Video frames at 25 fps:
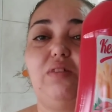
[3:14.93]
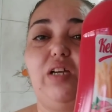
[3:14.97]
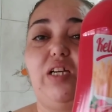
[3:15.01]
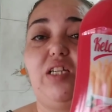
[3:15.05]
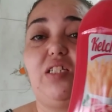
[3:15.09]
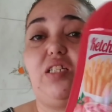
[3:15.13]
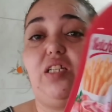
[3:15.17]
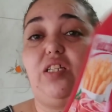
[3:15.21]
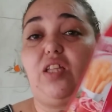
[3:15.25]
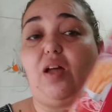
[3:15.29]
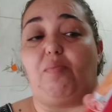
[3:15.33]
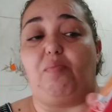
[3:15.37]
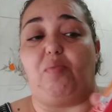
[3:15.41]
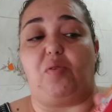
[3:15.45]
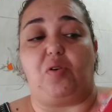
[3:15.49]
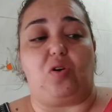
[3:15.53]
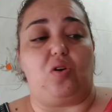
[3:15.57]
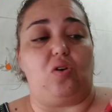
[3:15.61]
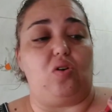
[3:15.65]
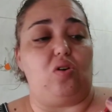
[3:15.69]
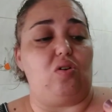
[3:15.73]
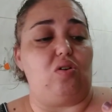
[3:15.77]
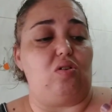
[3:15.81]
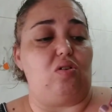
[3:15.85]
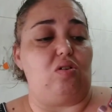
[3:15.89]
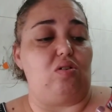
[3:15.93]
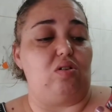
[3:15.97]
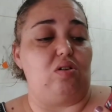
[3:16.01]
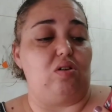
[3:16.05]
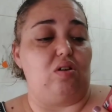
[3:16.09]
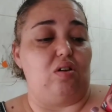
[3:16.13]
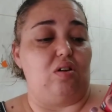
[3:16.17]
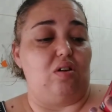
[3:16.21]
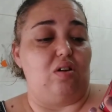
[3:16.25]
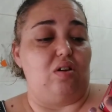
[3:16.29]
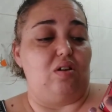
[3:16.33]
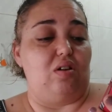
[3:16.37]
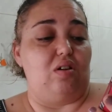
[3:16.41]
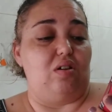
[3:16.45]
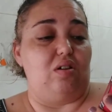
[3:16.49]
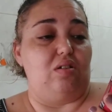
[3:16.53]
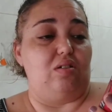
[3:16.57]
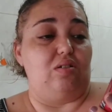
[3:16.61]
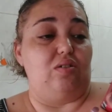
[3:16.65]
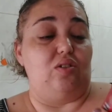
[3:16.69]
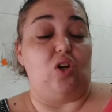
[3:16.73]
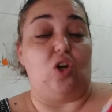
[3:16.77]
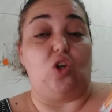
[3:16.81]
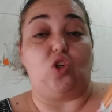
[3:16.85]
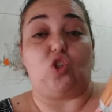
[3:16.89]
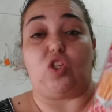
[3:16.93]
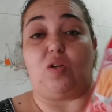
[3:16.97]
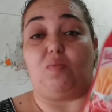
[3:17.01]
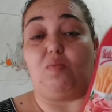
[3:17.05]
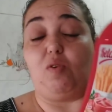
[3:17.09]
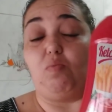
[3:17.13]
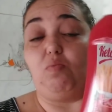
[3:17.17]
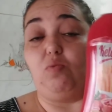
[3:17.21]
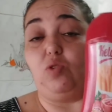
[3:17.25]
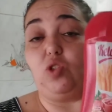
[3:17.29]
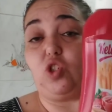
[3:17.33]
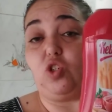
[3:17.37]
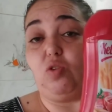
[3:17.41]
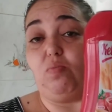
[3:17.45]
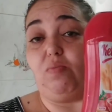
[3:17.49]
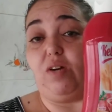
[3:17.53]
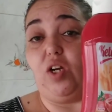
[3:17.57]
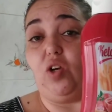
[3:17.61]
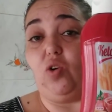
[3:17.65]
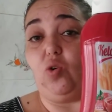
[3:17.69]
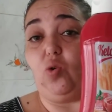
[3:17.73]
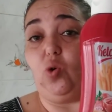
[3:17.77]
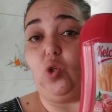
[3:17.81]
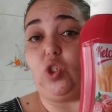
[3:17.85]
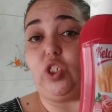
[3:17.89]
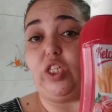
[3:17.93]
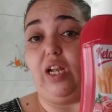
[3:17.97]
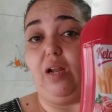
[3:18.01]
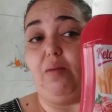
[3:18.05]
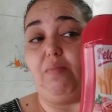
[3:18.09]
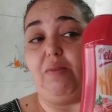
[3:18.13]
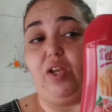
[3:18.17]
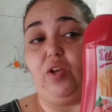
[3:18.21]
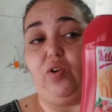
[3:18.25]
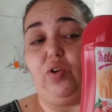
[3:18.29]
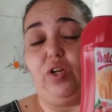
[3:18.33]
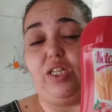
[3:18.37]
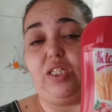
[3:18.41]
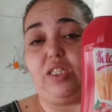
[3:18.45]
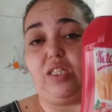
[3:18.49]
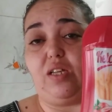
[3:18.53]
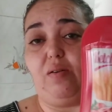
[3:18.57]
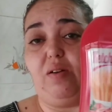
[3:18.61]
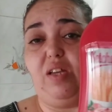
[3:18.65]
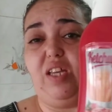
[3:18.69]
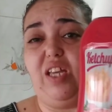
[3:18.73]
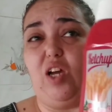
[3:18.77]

este tampoco no lo usamos mucho, más nos gusta la mayonesa.